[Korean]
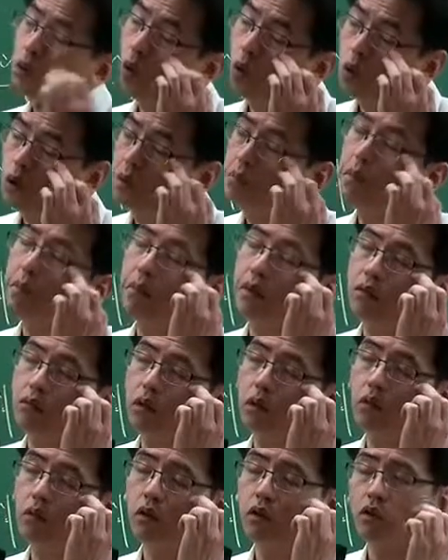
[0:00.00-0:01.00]
토지만 매수
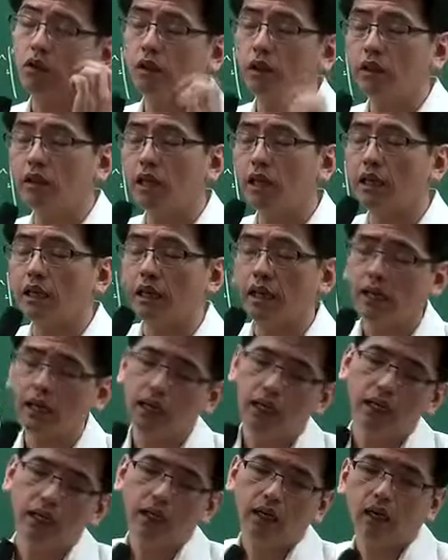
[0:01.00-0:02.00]
청구할 수 있는 것이
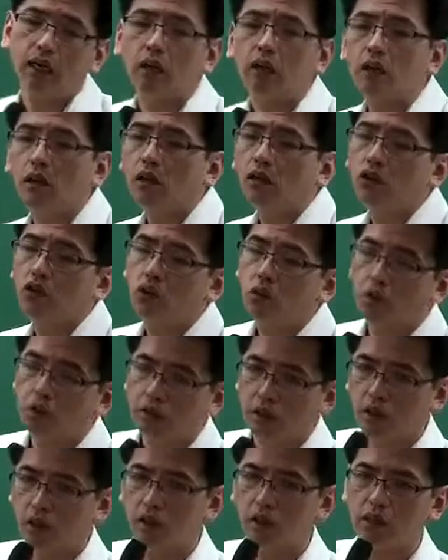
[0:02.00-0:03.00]
아니라 아, 건축물,
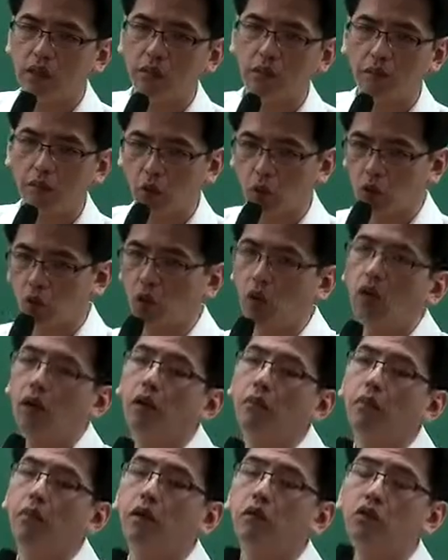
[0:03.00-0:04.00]
정착물 모두
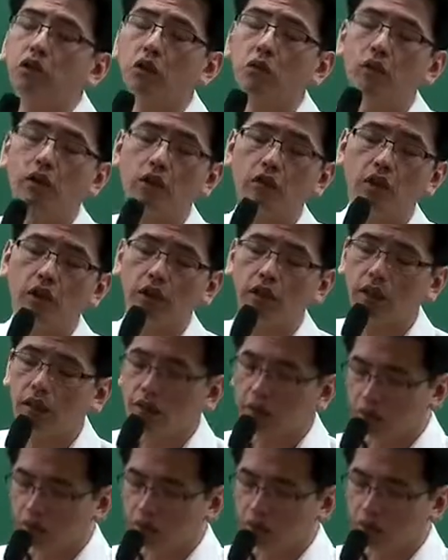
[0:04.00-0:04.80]
매수 청구할 수 있다.